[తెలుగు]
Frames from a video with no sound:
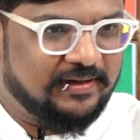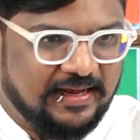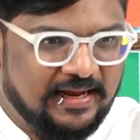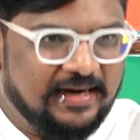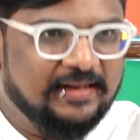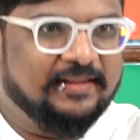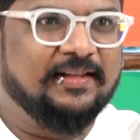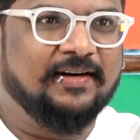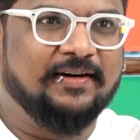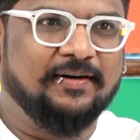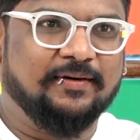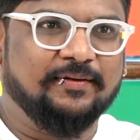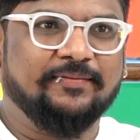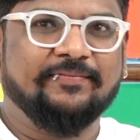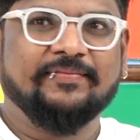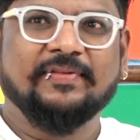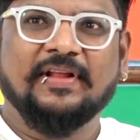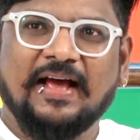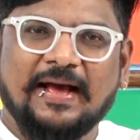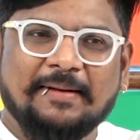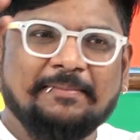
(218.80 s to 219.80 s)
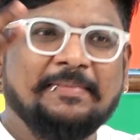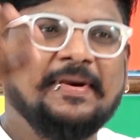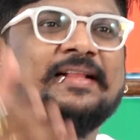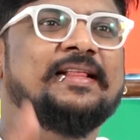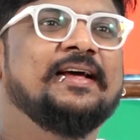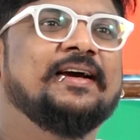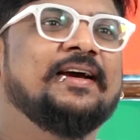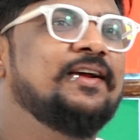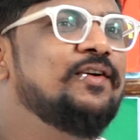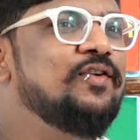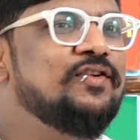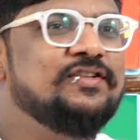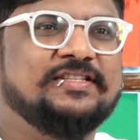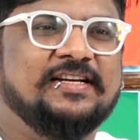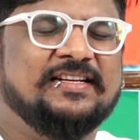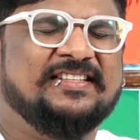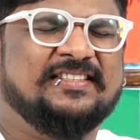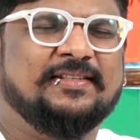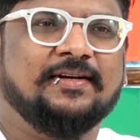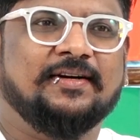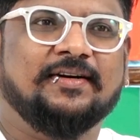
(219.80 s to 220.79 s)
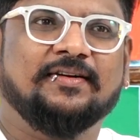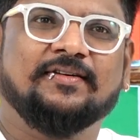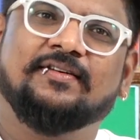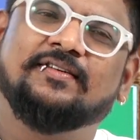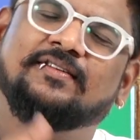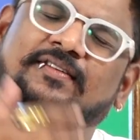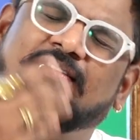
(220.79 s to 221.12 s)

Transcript: వెళ్తాడు అమ్మాయి దగ్గరకు వచ్చేస్తాడు